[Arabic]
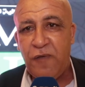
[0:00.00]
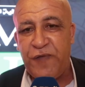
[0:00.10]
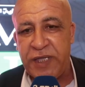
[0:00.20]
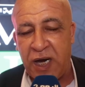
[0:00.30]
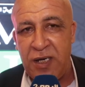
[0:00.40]

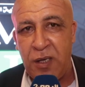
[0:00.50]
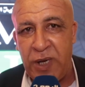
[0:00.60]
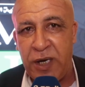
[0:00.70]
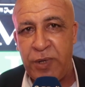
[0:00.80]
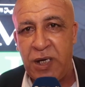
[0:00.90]
الفيدرالية
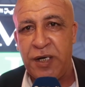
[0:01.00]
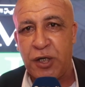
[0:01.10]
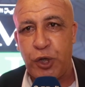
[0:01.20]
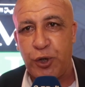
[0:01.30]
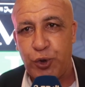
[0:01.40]
المغربية
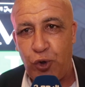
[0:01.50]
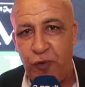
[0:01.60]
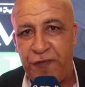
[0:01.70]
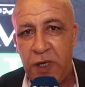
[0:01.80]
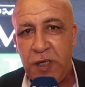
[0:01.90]
لنشر
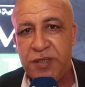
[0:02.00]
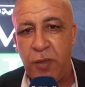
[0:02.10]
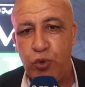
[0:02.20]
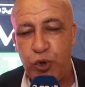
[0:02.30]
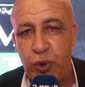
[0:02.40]
الصحف
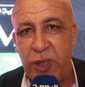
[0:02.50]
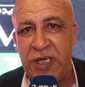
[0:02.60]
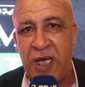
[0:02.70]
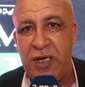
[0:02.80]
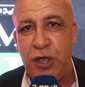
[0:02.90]
تمد
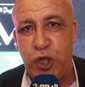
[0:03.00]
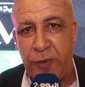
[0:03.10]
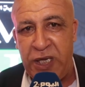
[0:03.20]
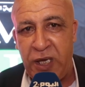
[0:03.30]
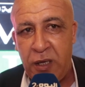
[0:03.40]
يدها
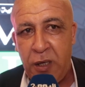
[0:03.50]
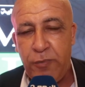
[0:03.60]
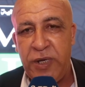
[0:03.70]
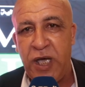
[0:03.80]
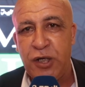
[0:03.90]
للجميع من